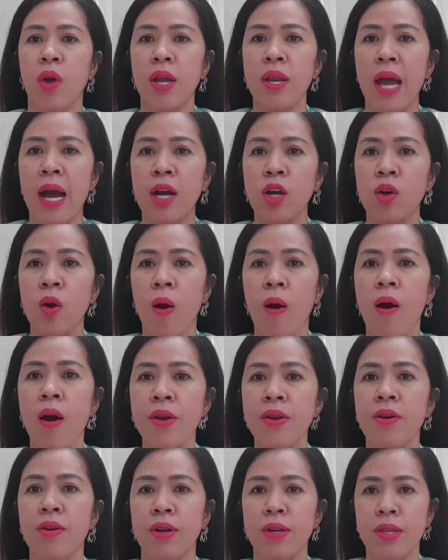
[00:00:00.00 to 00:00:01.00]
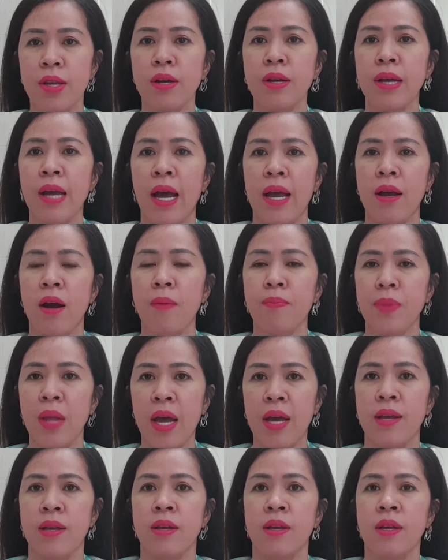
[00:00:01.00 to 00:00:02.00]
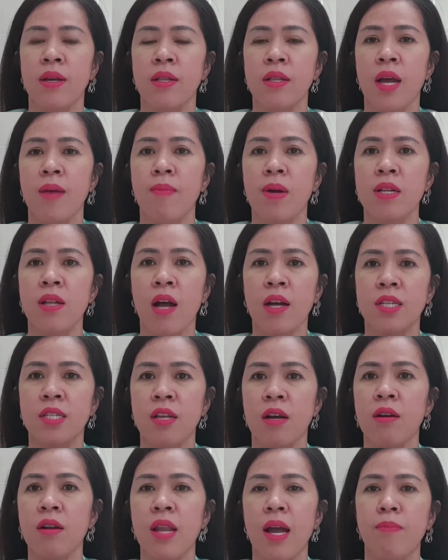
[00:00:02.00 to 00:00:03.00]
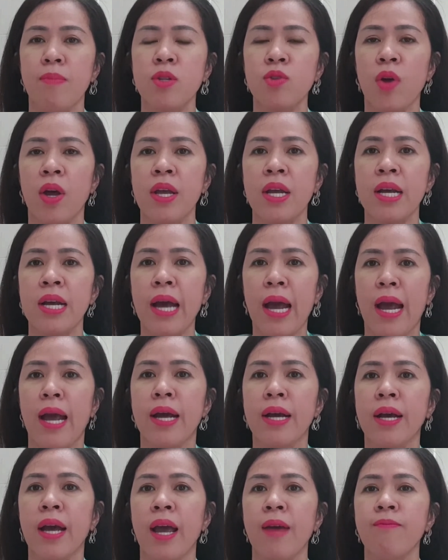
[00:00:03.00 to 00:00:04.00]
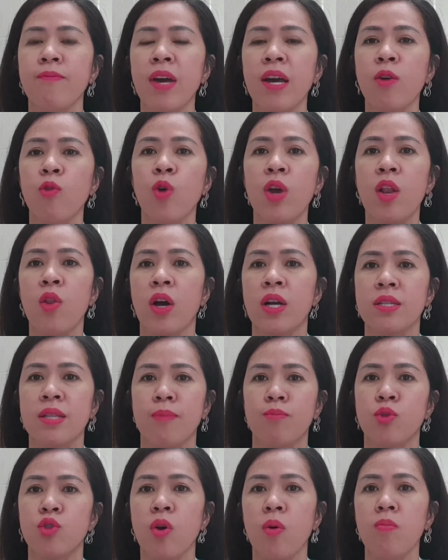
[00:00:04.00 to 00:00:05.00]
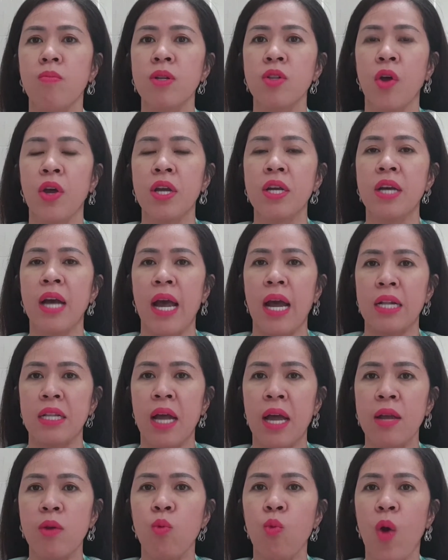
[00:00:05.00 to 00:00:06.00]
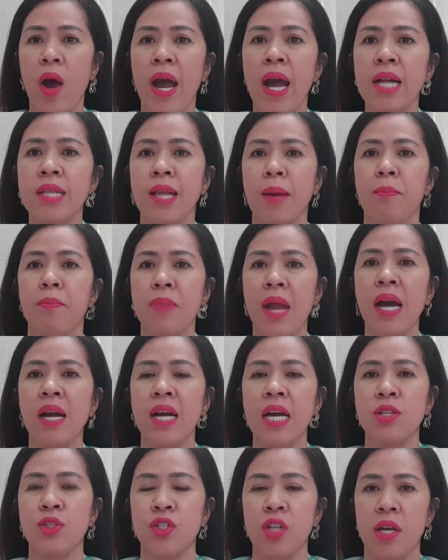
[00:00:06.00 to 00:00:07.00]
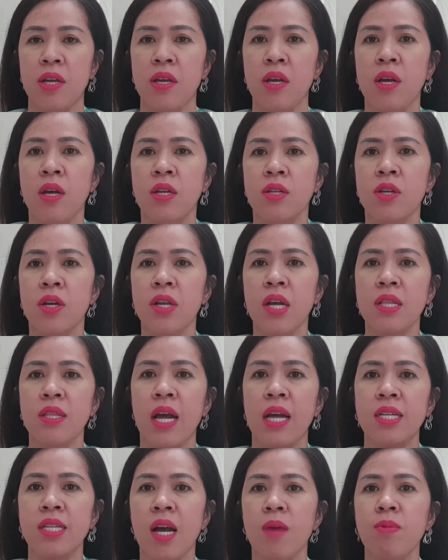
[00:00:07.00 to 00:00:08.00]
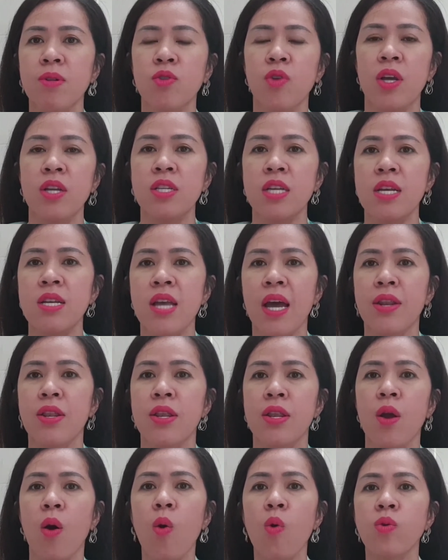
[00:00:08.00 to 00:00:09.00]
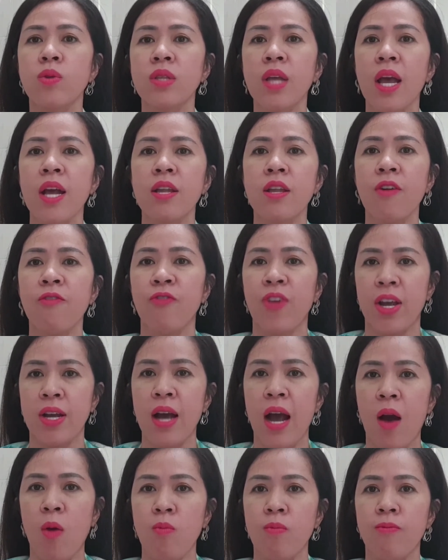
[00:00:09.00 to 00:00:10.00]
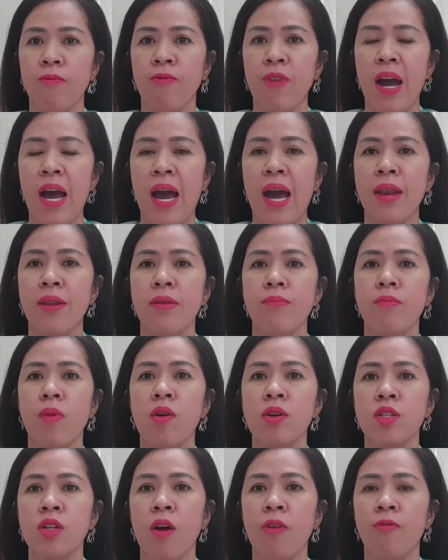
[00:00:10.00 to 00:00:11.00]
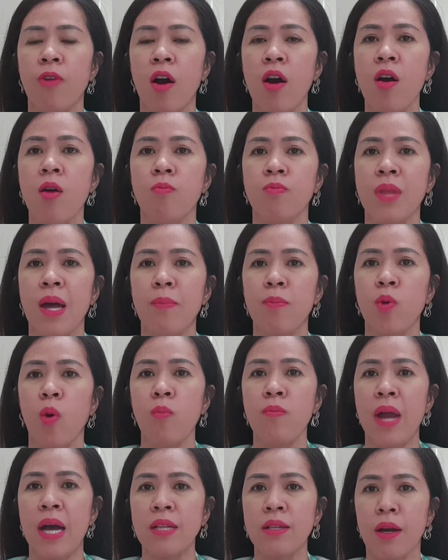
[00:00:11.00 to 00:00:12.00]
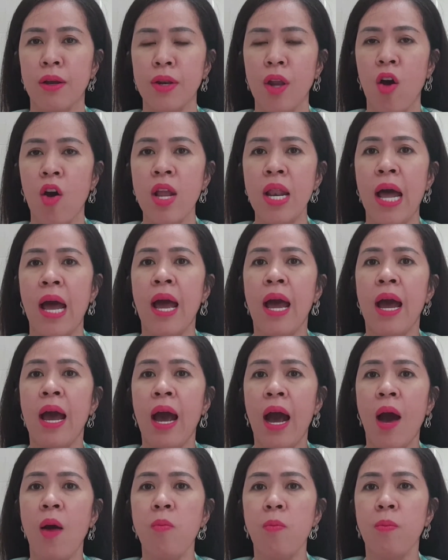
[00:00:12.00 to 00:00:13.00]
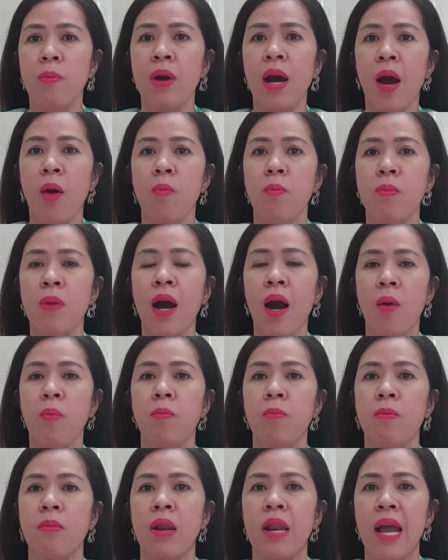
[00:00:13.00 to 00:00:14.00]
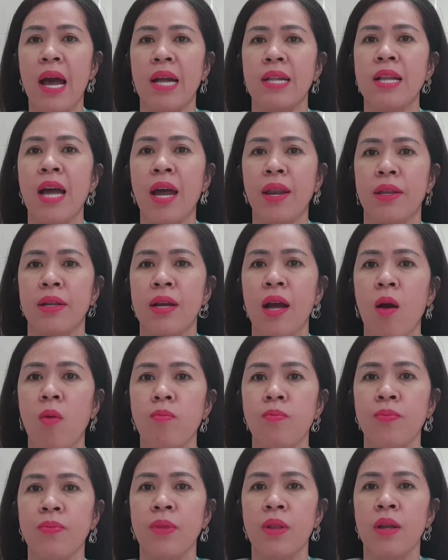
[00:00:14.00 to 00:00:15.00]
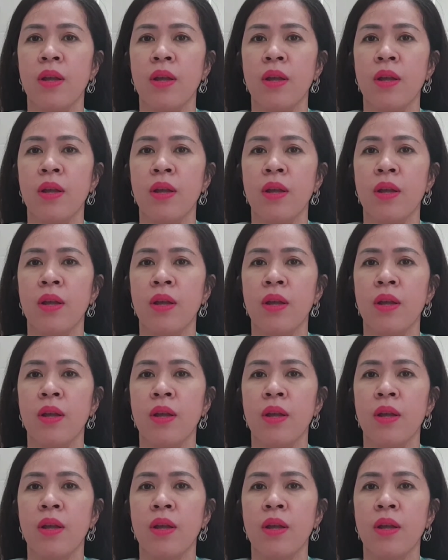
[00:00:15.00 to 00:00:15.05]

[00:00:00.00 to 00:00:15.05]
Bích Thủy đã có được như ngày hôm nay thì mà thật sự là Bích Thủy càng nghiệm cái quy luật tập trung Bích Thủy càng thấy quá tâm đắc các anh chị cho nên tại sao Bích Thủy chỉ dành ưu tiên cho việc học và anh Bon So Võ Hồng Tâm cũng đã từng nói học học học là thành công